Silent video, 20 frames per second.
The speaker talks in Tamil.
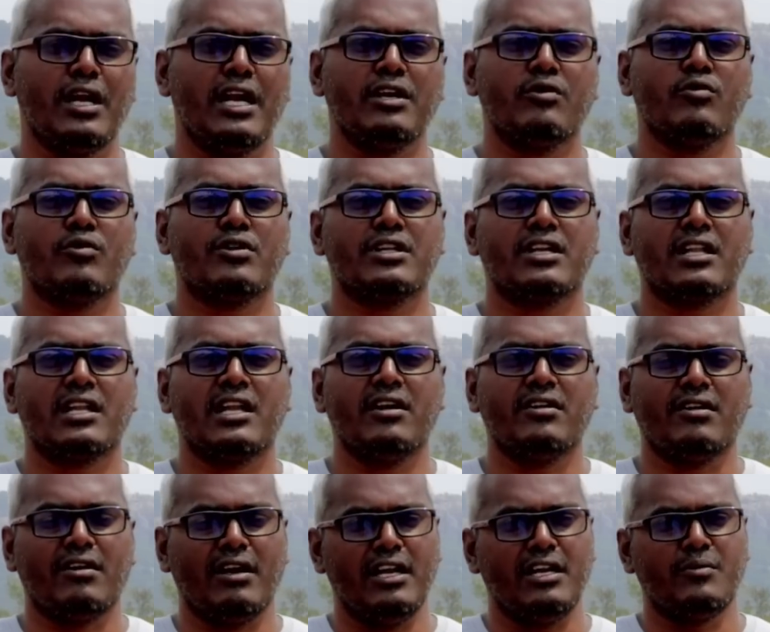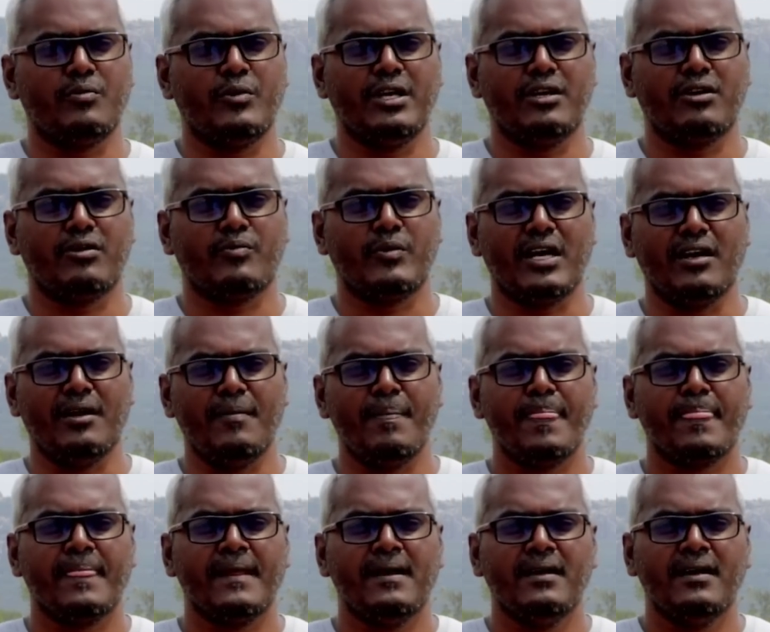நாளைக்கு ஒரு தடவை தான் டாய்லெட் போயிட்டுருப்பாங்க
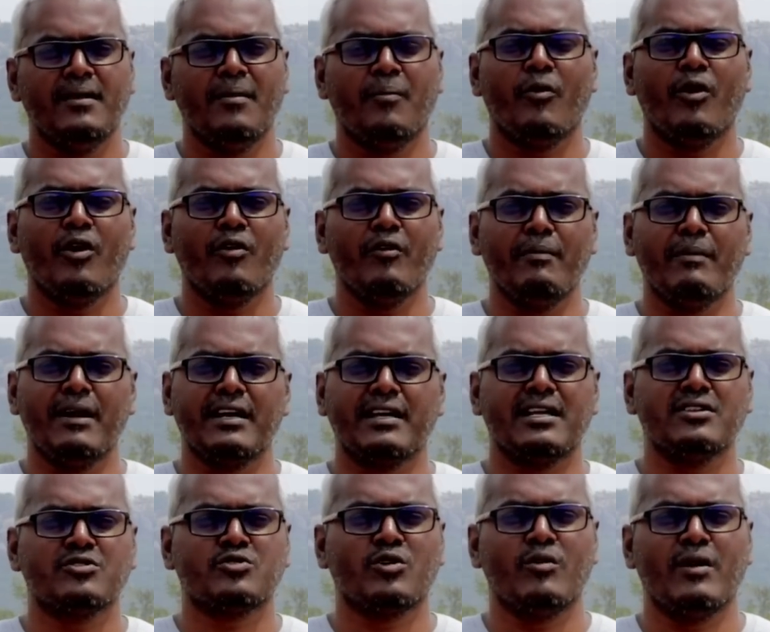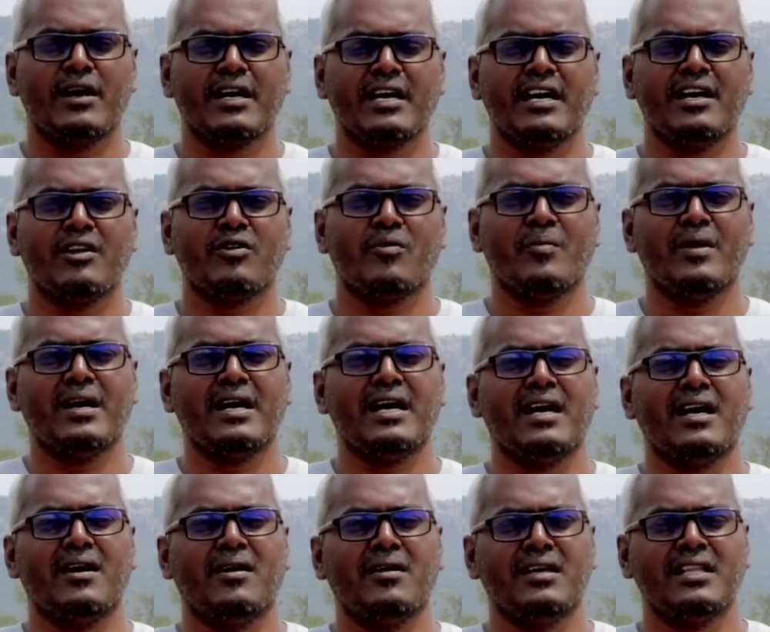போகவே மாட்டான்னு சொல்லுவாங்க ரொம்ப
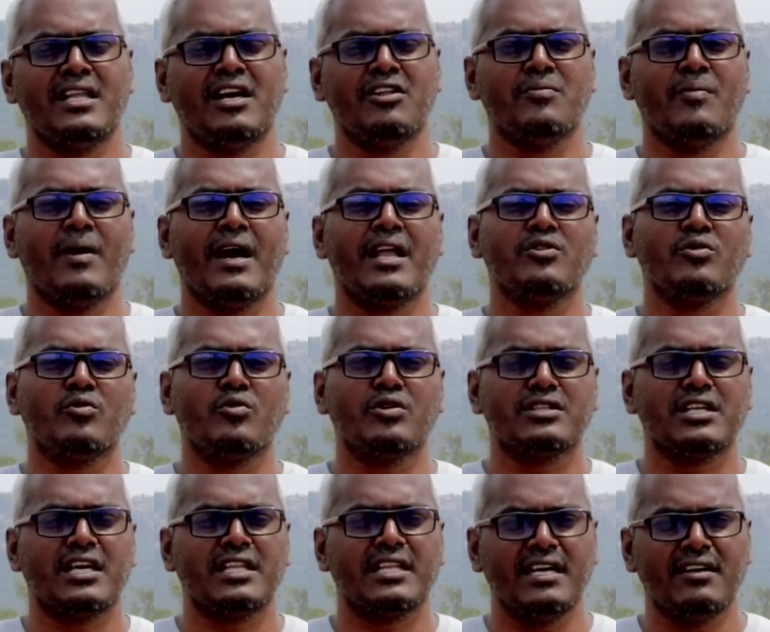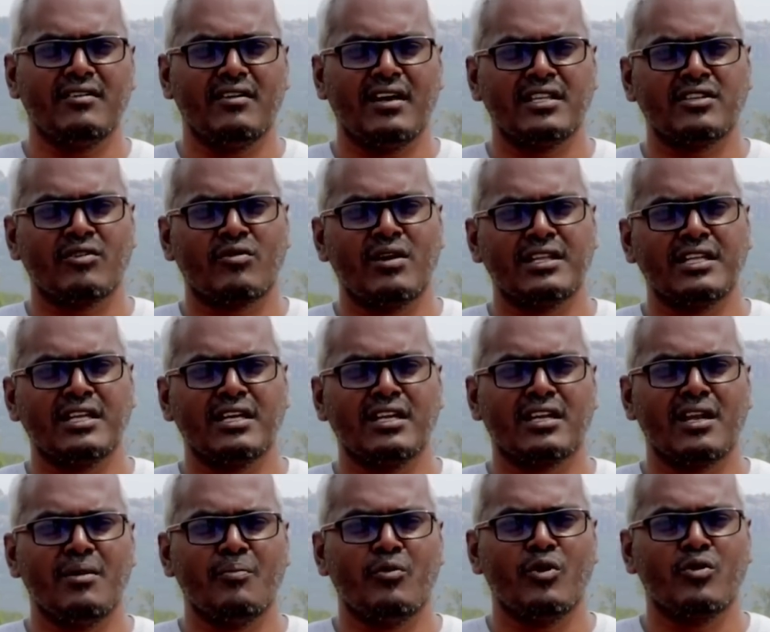ஏதாவது மருந்து கொடுத்தா தான் அந்த
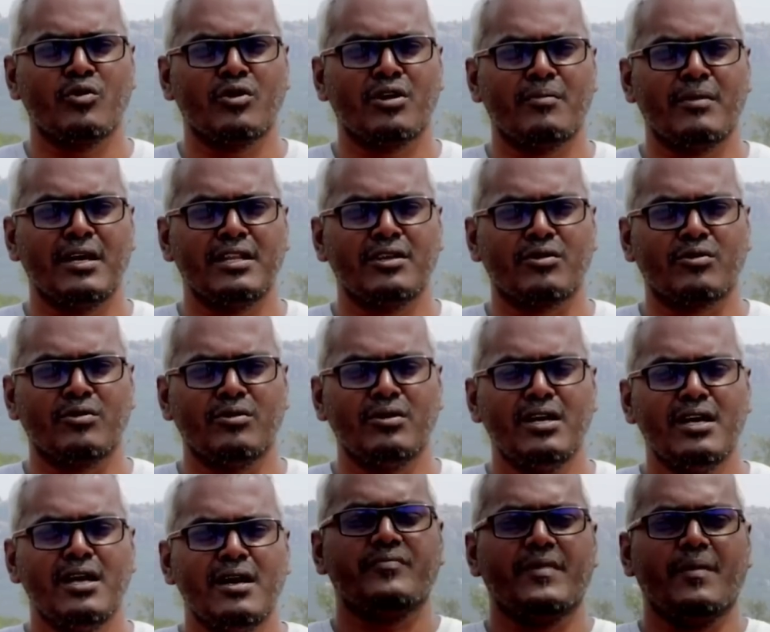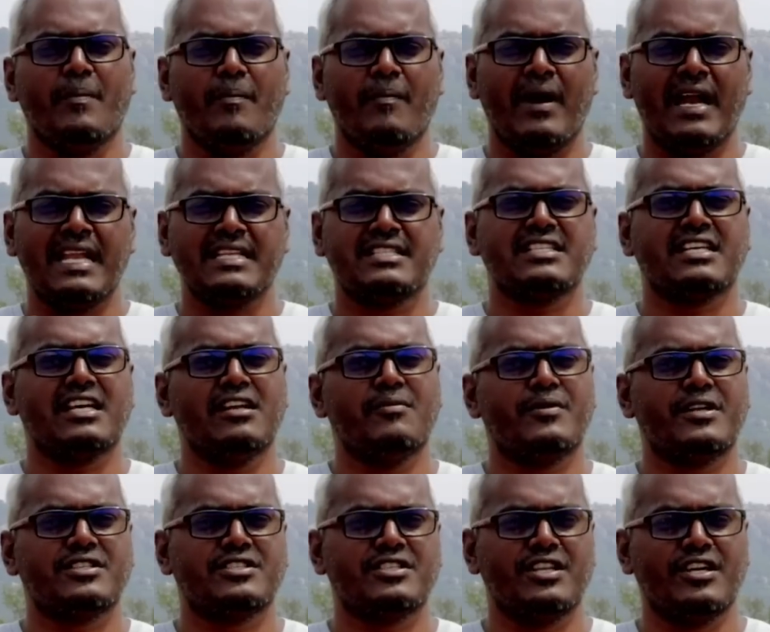குழந்தைங்களுக்குலாம் போகுங்கிற மாதிரி இருக்கும்
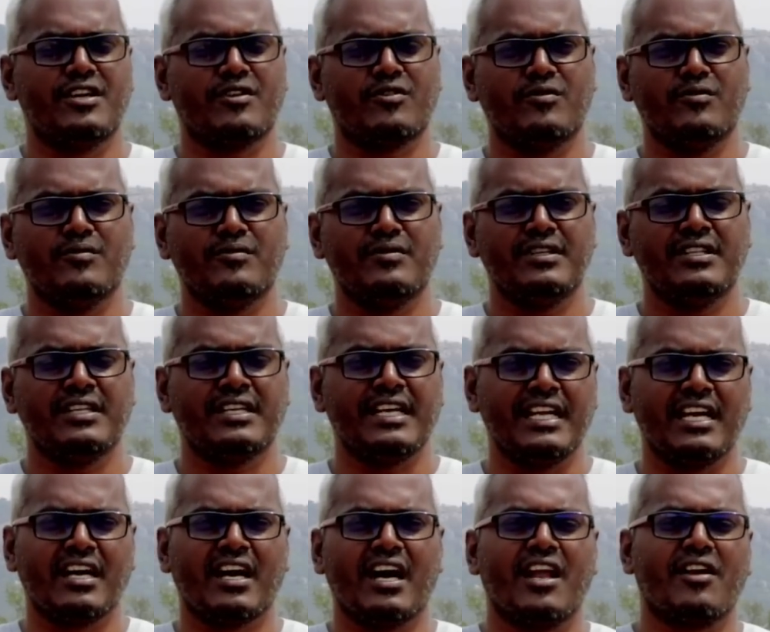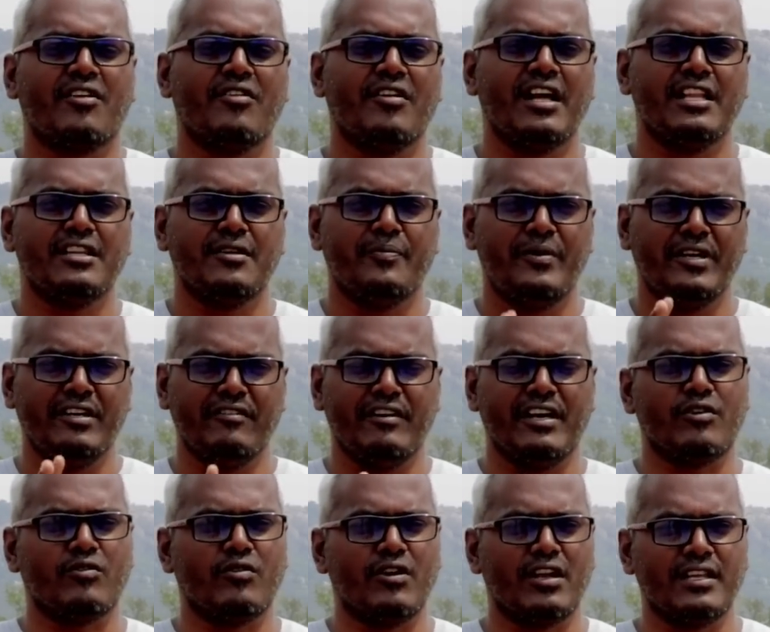மலச்சிக்கல் பிரச்சனை இருக்கும் இதுக்கு என்ன காரணம்னா அந்த
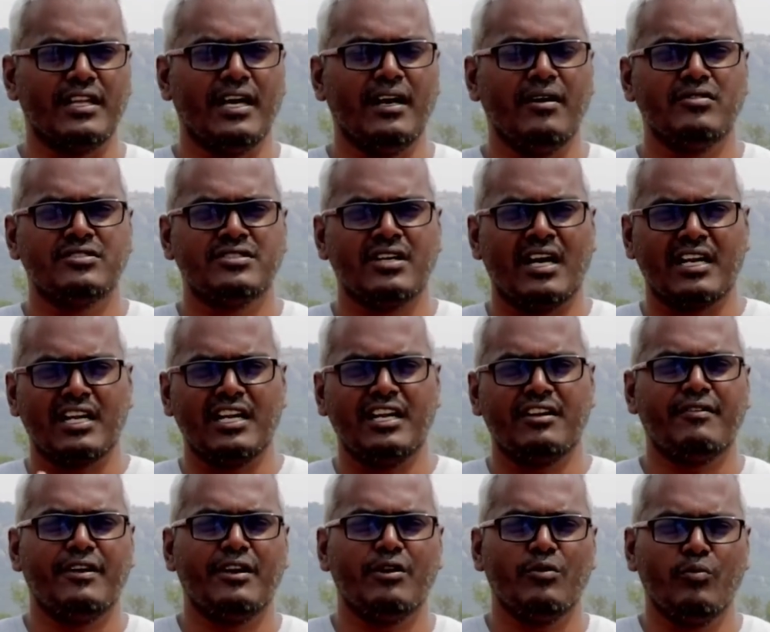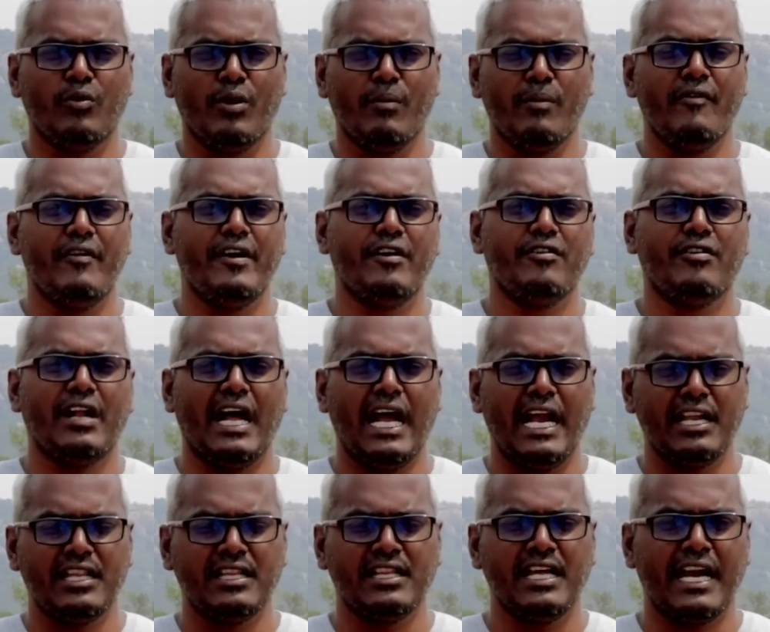பிடிவாத குணம் தான் சாக்லேட் வேணும் பொம்மை வேணும்னு
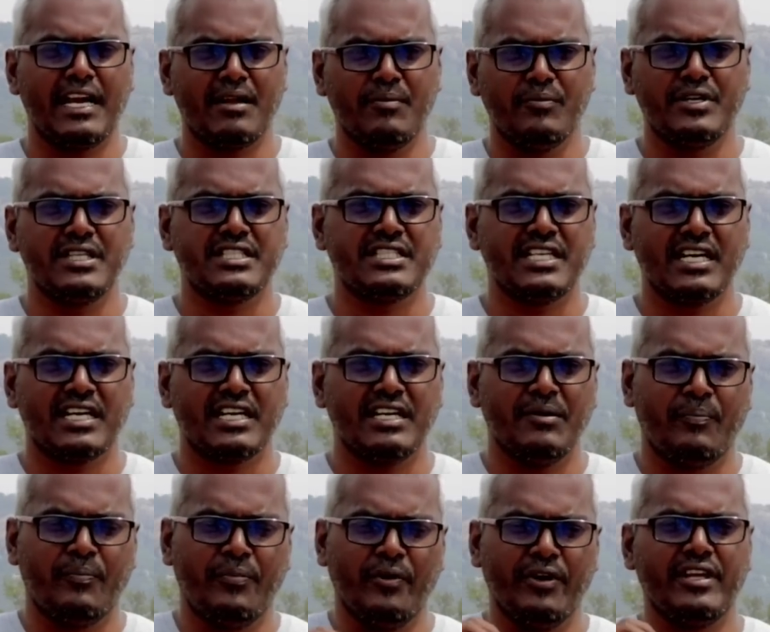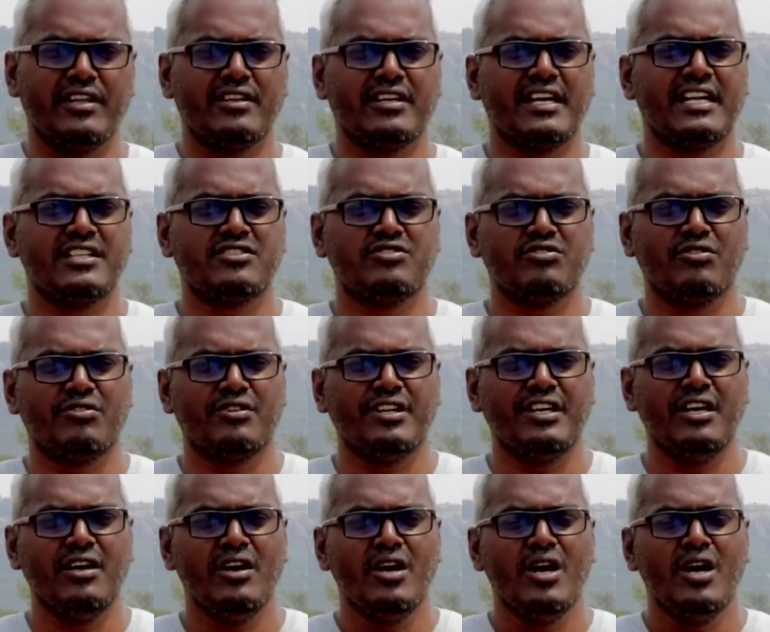அழுது அடம் பிடிச்சா எப்படி அது கிடச்சிரும்னு